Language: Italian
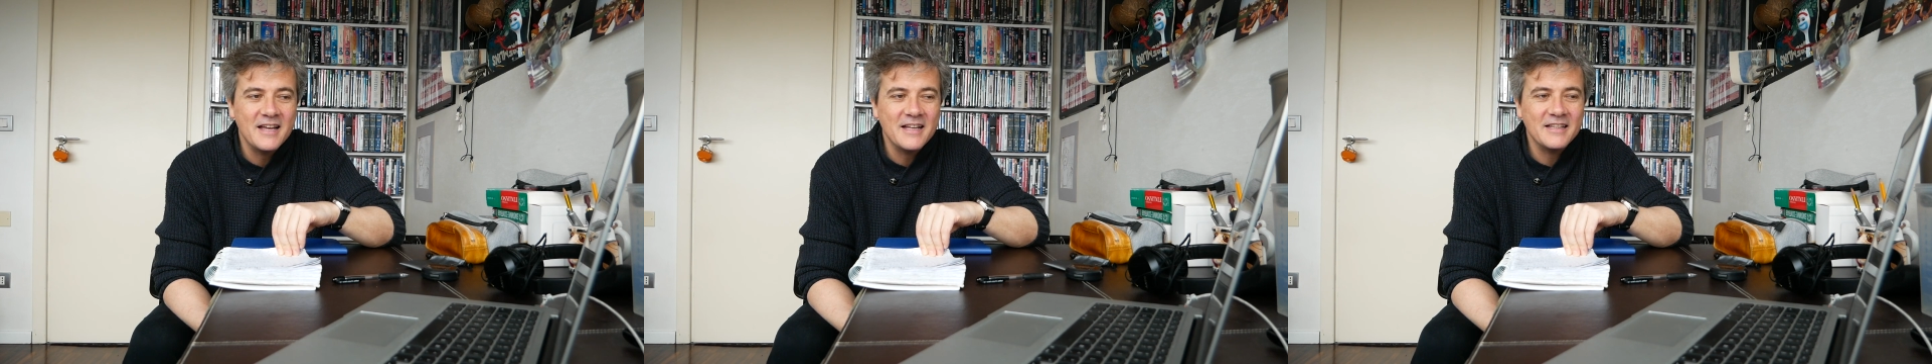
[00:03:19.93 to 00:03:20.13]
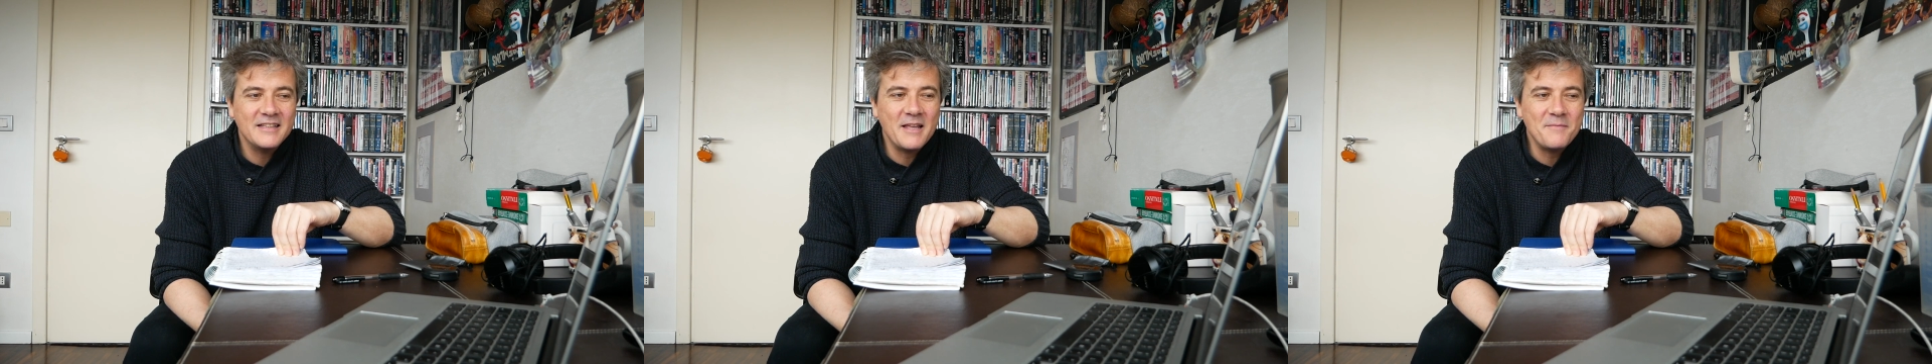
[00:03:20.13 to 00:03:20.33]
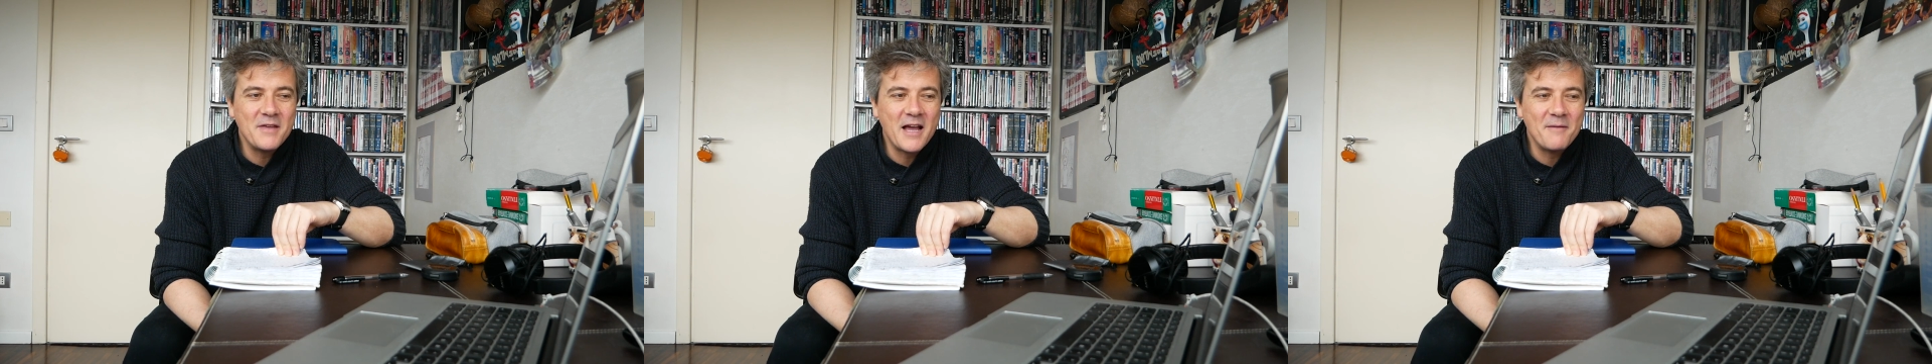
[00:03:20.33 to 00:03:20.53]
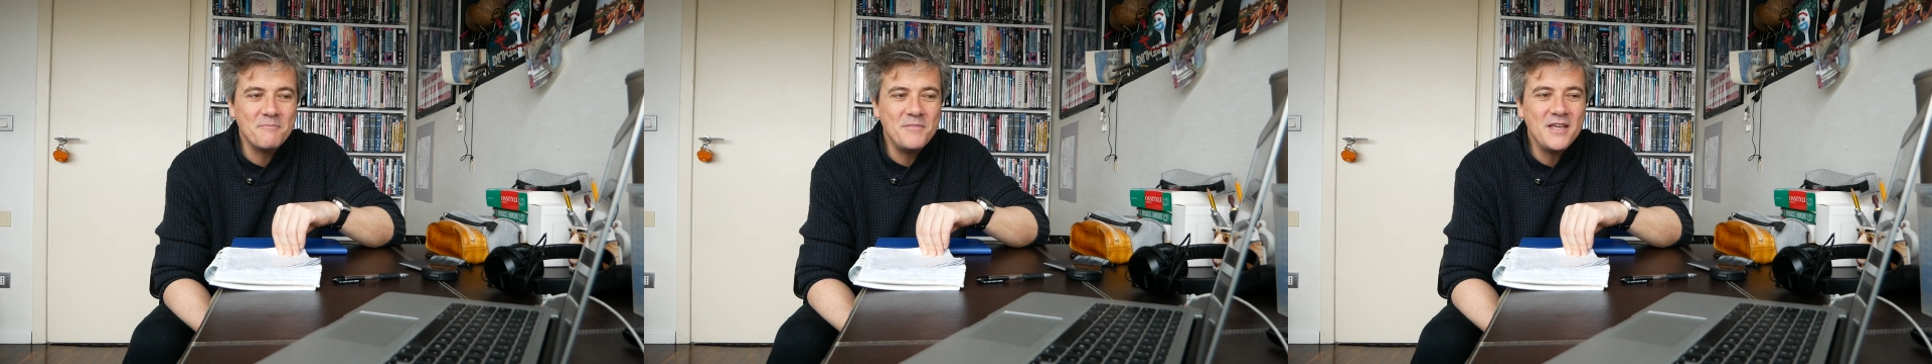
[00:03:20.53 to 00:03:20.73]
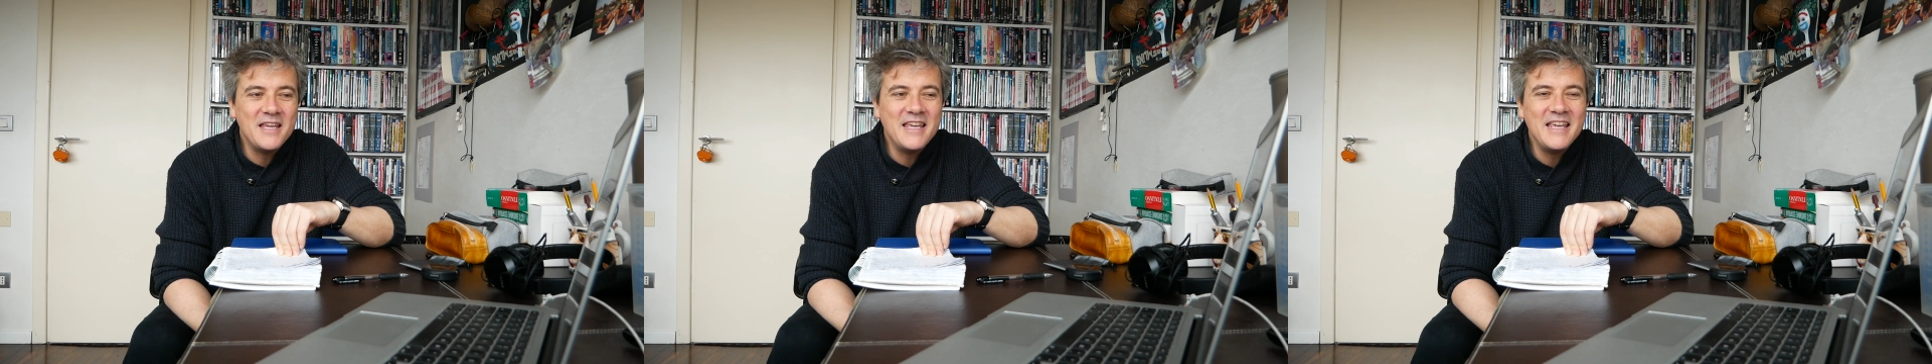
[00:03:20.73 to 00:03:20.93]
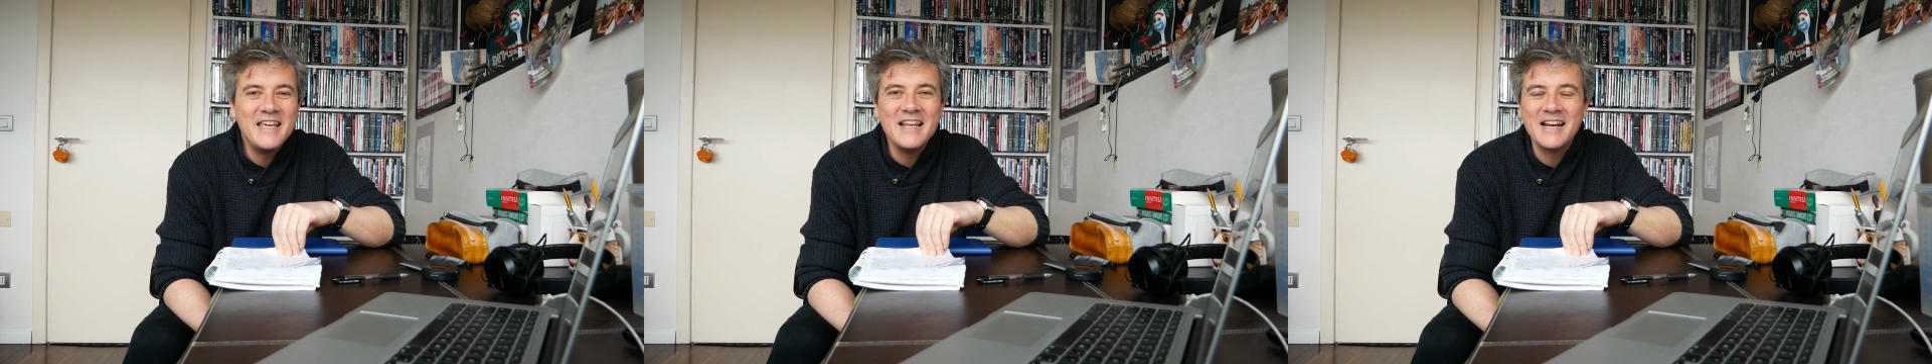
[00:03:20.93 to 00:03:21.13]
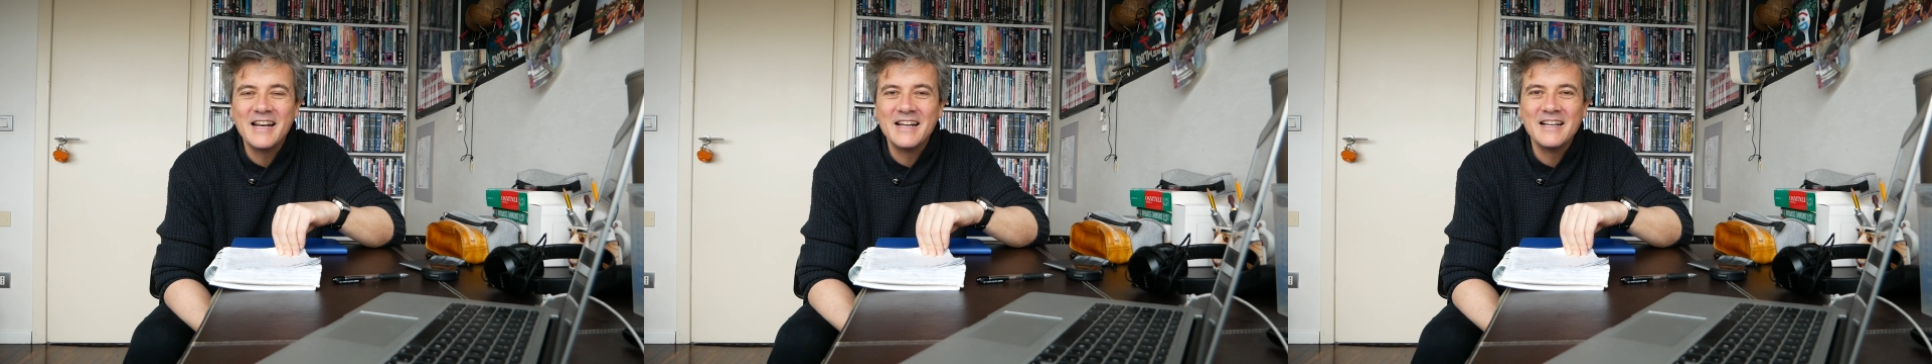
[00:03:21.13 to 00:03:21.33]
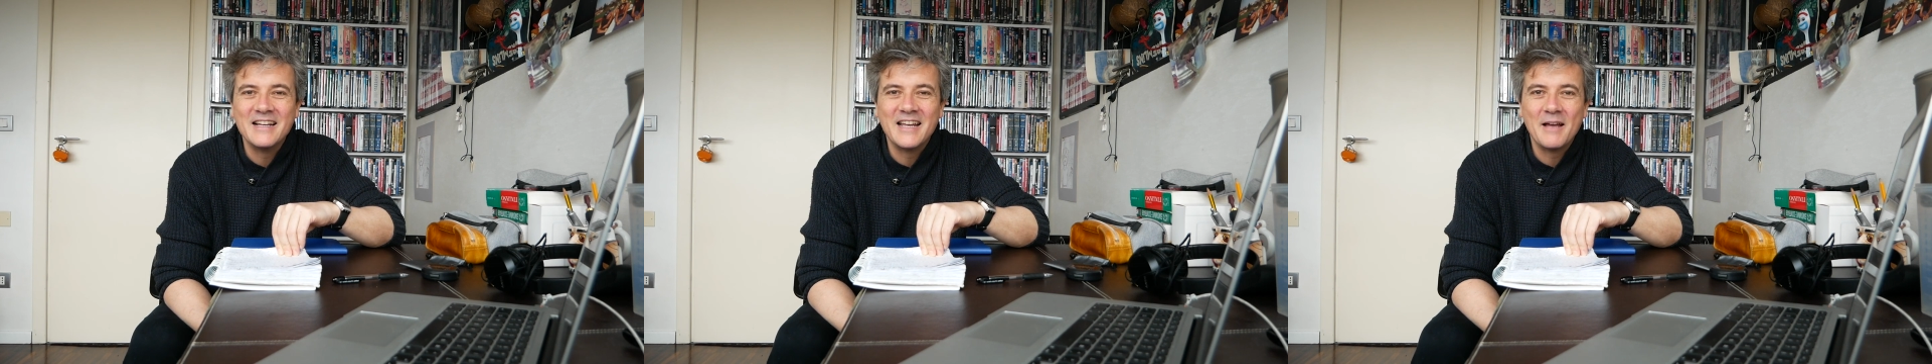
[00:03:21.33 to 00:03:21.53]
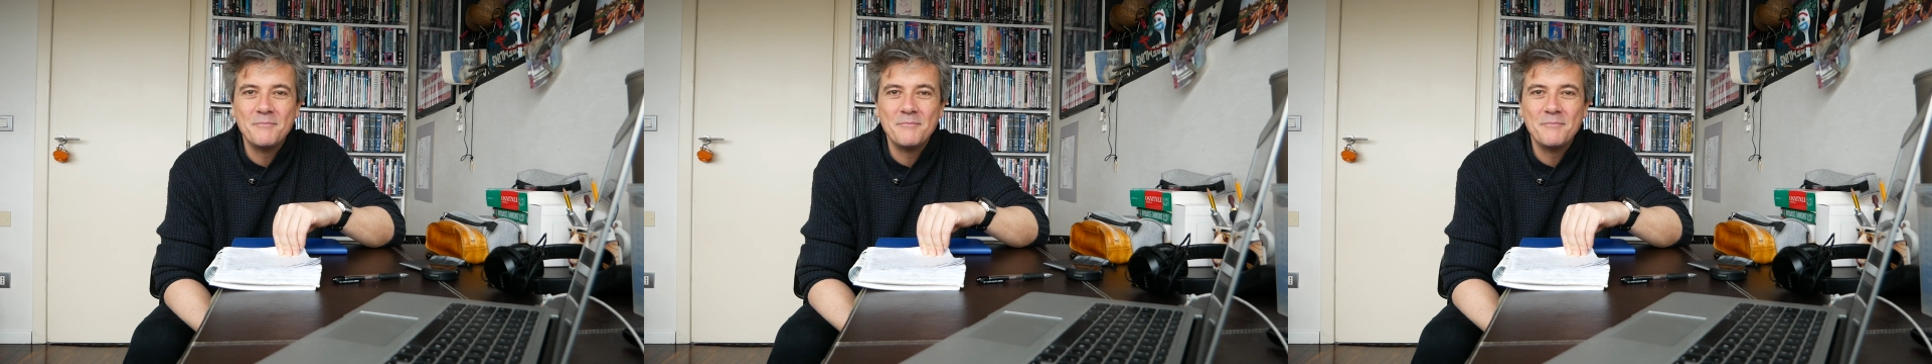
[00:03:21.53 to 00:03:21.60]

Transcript: Demian Bikir che